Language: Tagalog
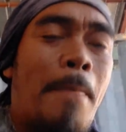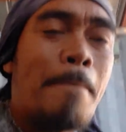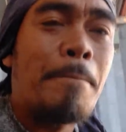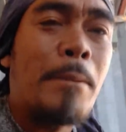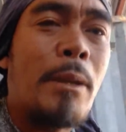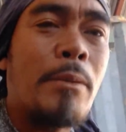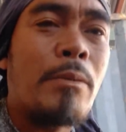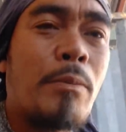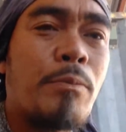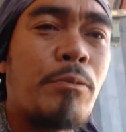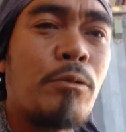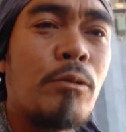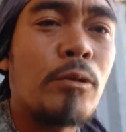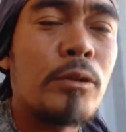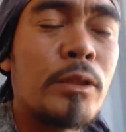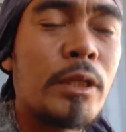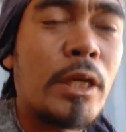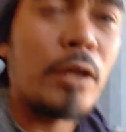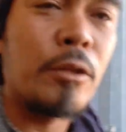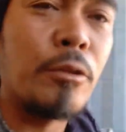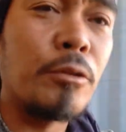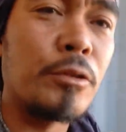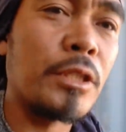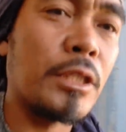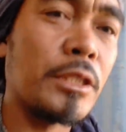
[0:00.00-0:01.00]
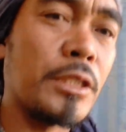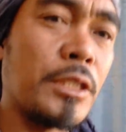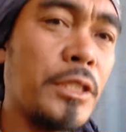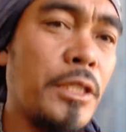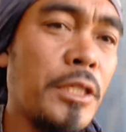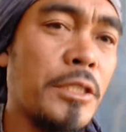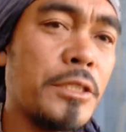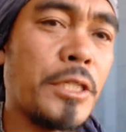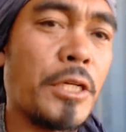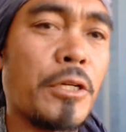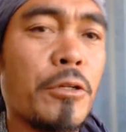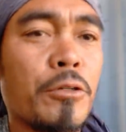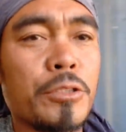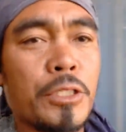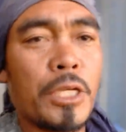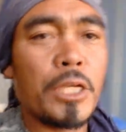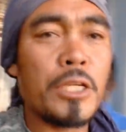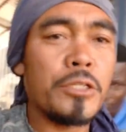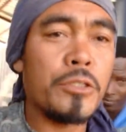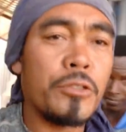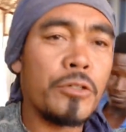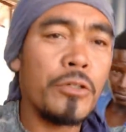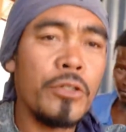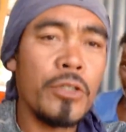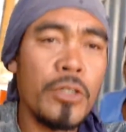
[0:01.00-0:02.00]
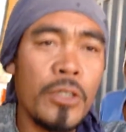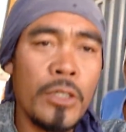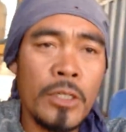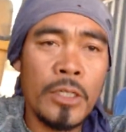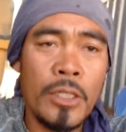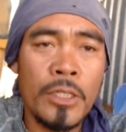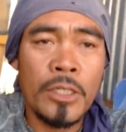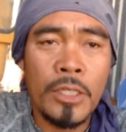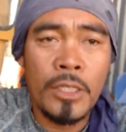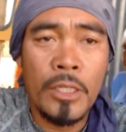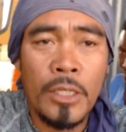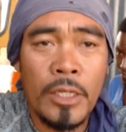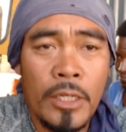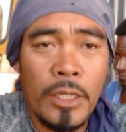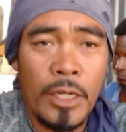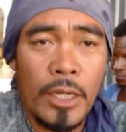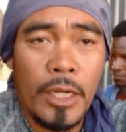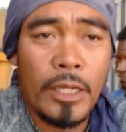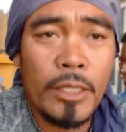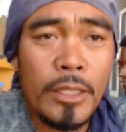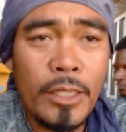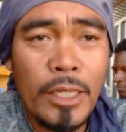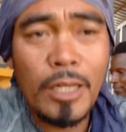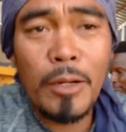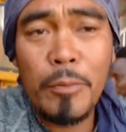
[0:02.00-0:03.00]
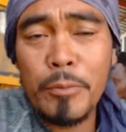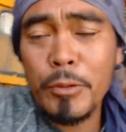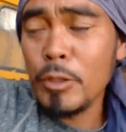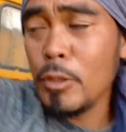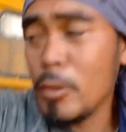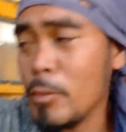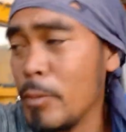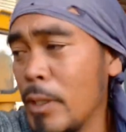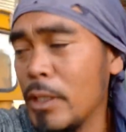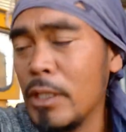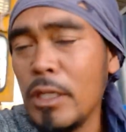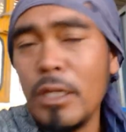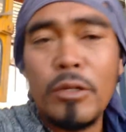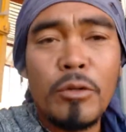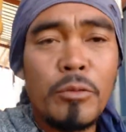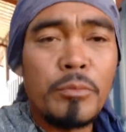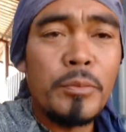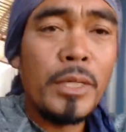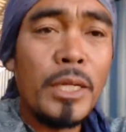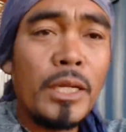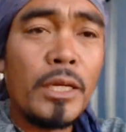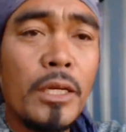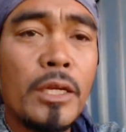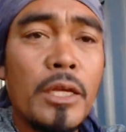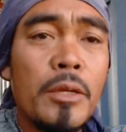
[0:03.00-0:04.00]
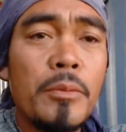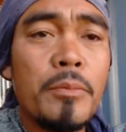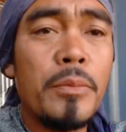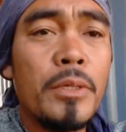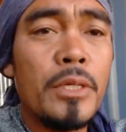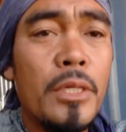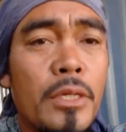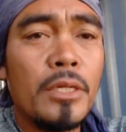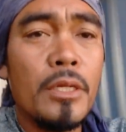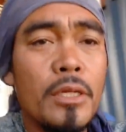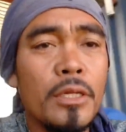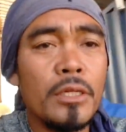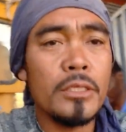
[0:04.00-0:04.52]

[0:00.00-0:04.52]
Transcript: may mapulot kayo dun sa sinishare ko sa inyo. And alam niyo naman ano bilang heavy